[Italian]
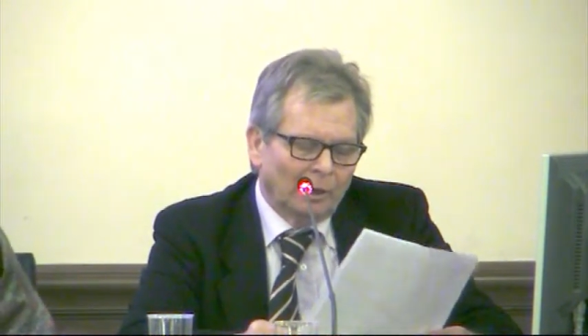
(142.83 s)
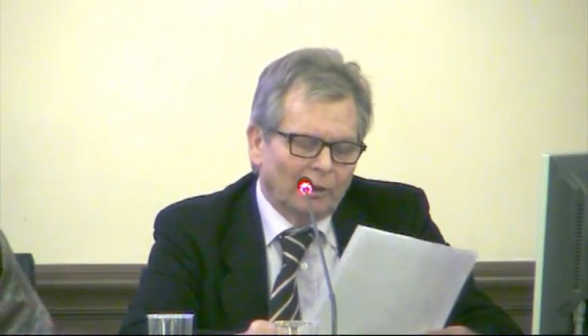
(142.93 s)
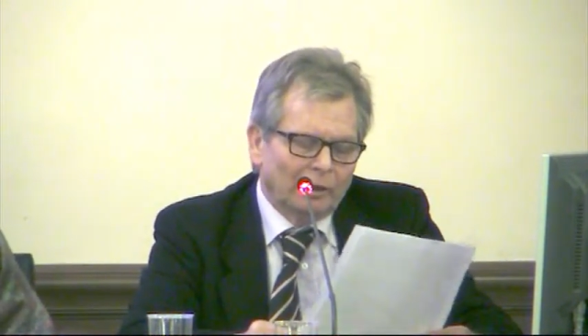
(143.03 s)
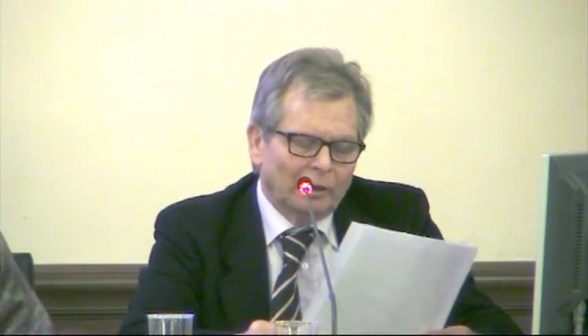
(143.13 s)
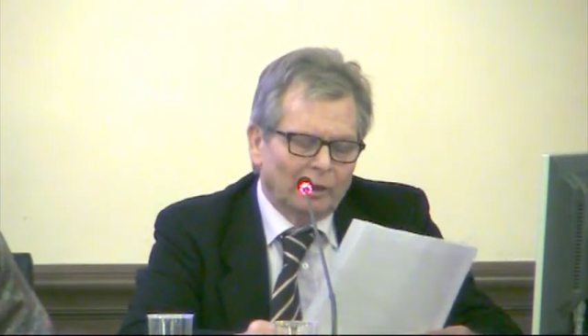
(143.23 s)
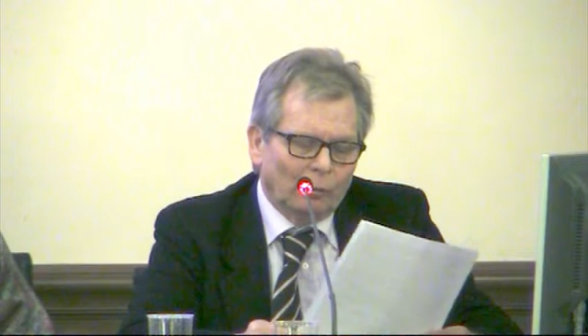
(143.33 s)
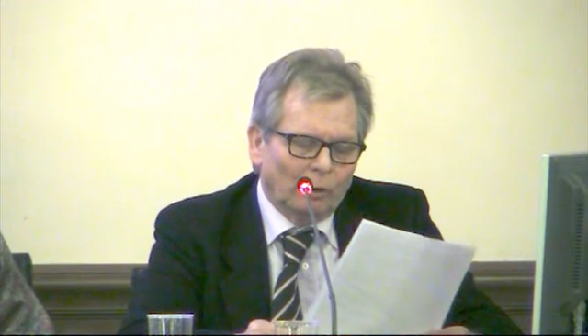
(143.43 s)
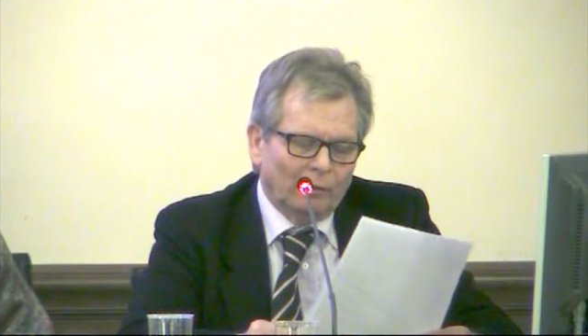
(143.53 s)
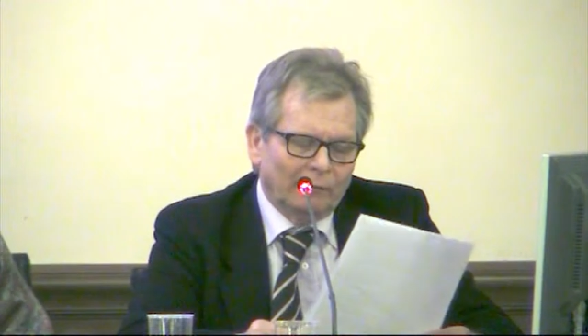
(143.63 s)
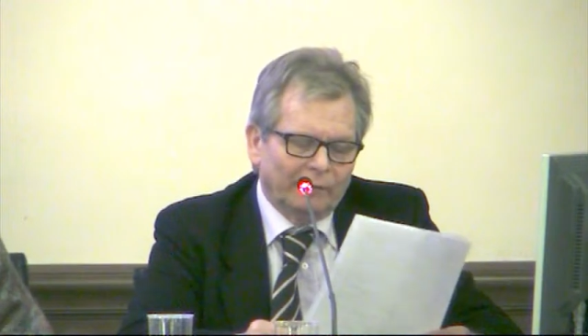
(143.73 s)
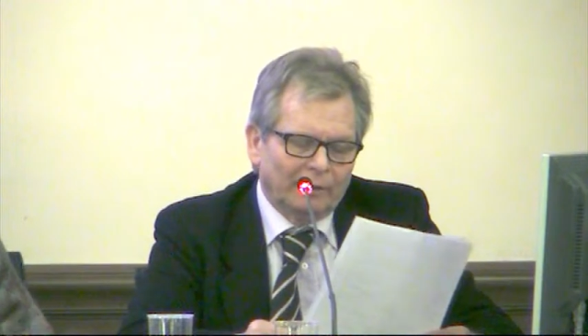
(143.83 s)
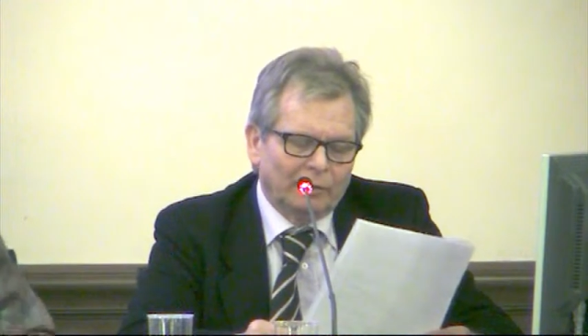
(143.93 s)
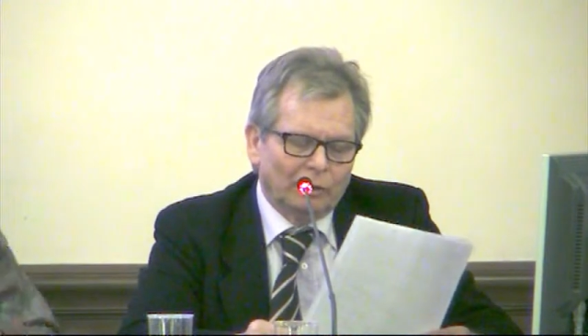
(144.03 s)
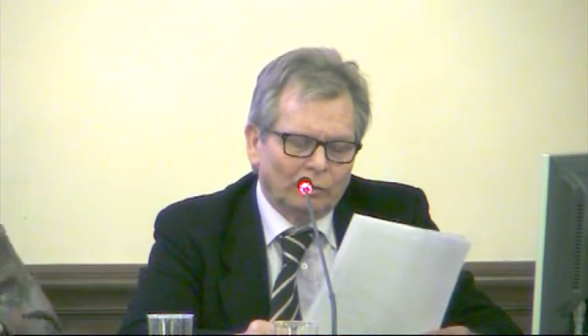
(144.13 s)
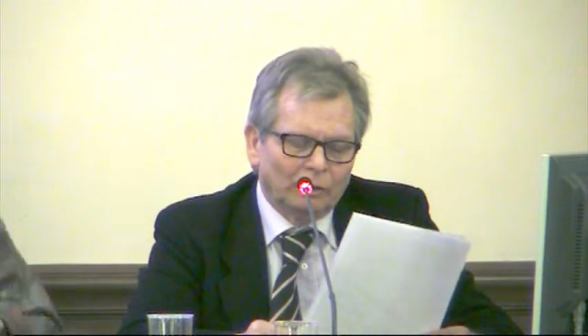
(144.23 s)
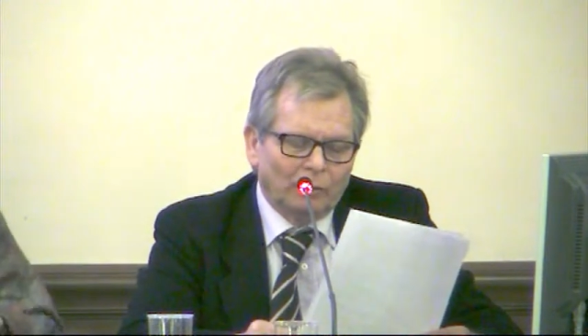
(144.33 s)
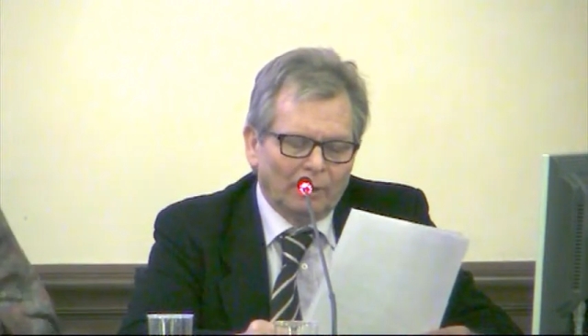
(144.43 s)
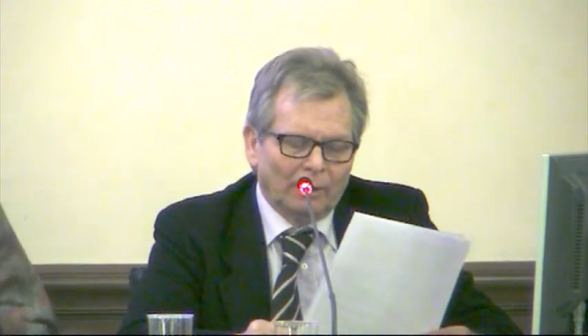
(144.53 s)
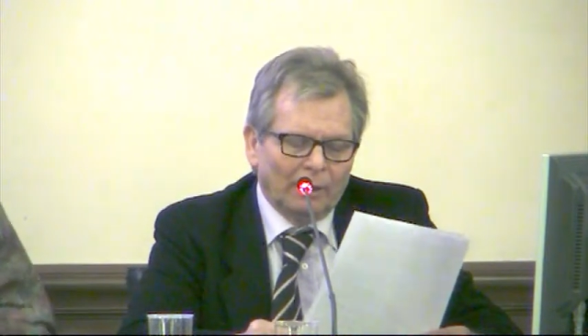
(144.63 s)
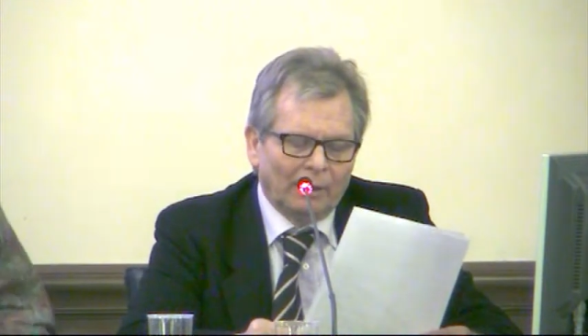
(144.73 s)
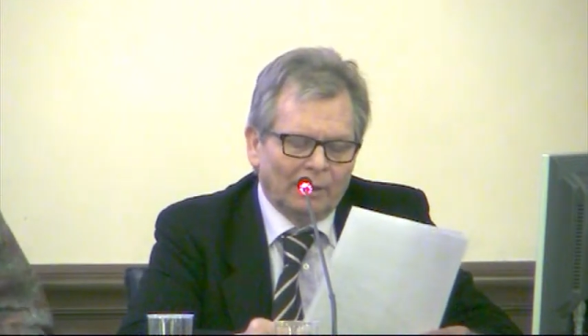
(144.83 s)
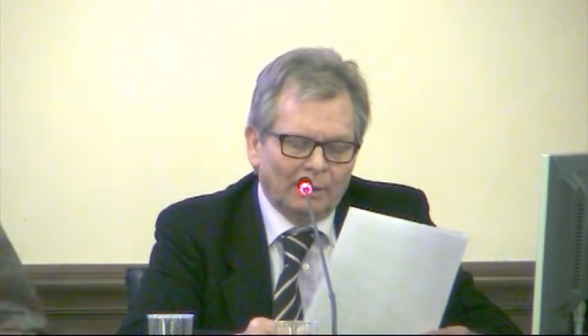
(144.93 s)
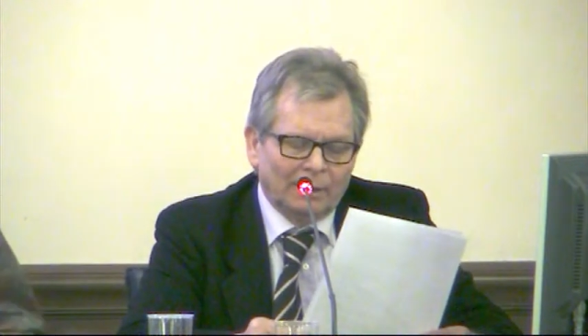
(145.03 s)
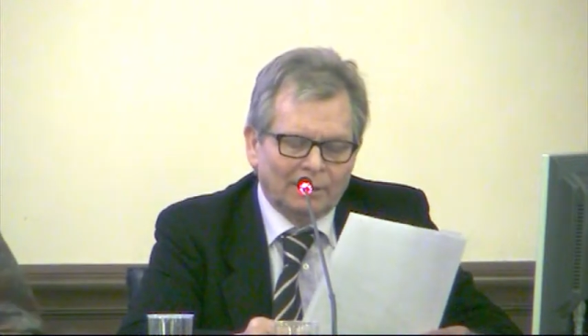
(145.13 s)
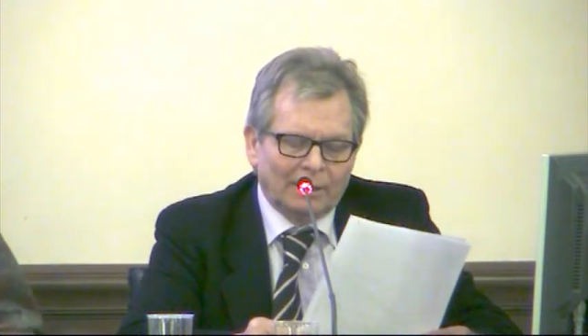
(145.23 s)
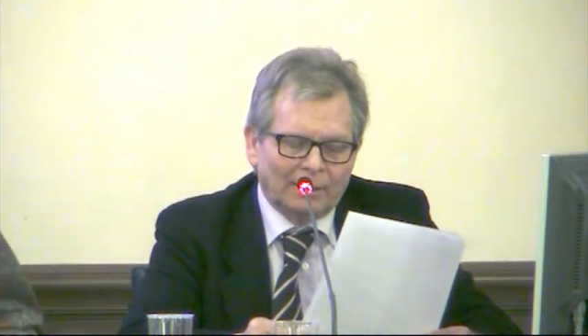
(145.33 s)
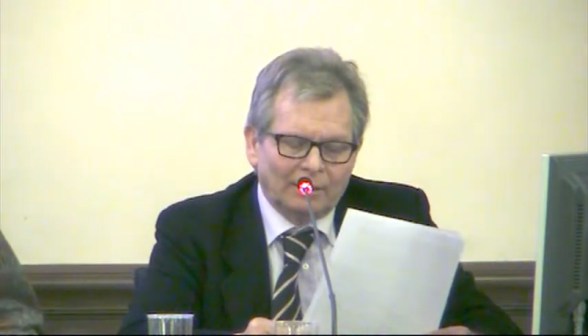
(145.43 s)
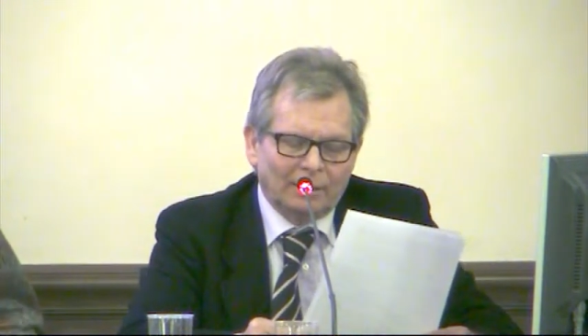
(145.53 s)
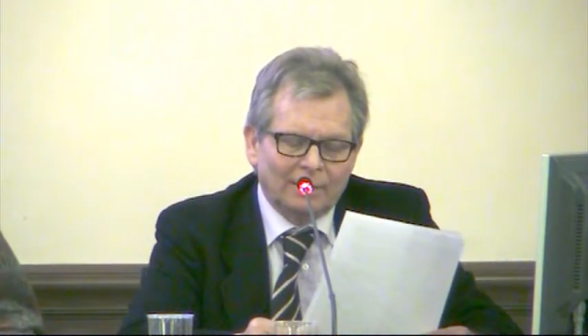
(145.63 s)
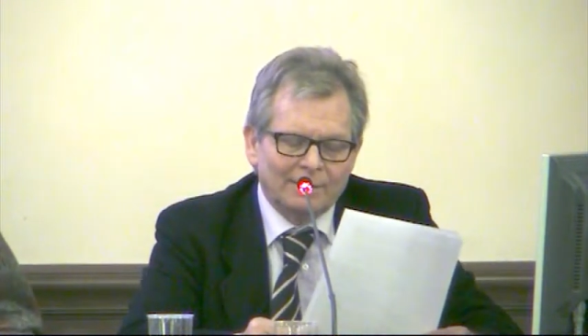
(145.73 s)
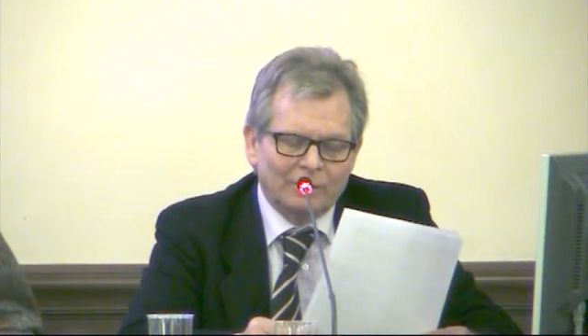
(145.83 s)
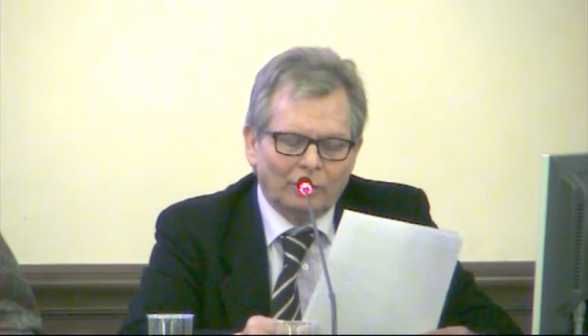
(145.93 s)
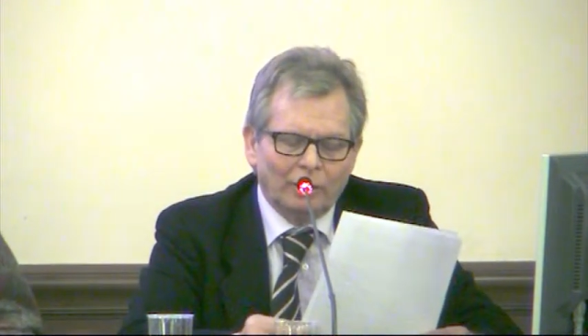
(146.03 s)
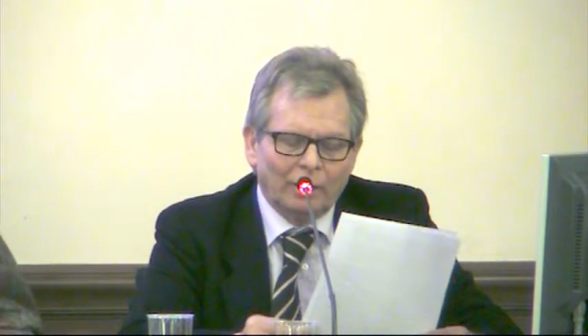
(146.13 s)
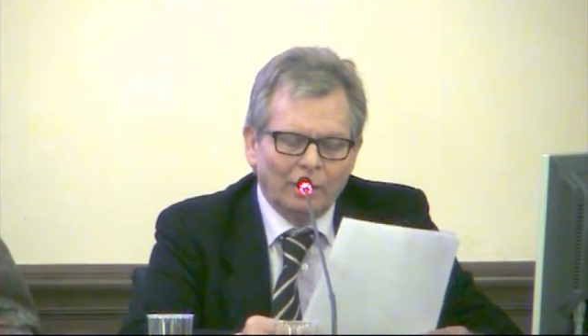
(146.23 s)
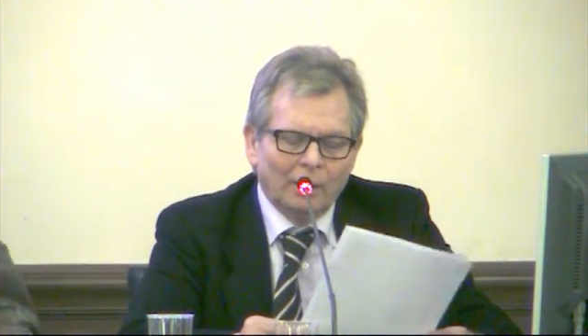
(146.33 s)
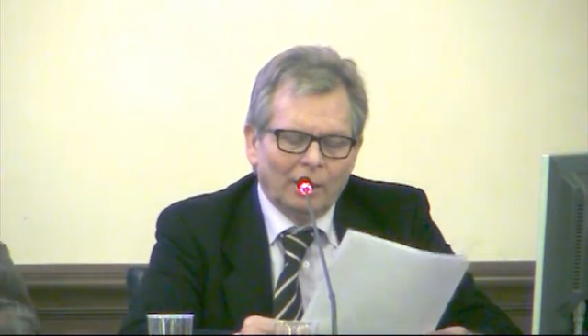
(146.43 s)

L'intento è quello infatti di continuare a, a, trarre dalla storia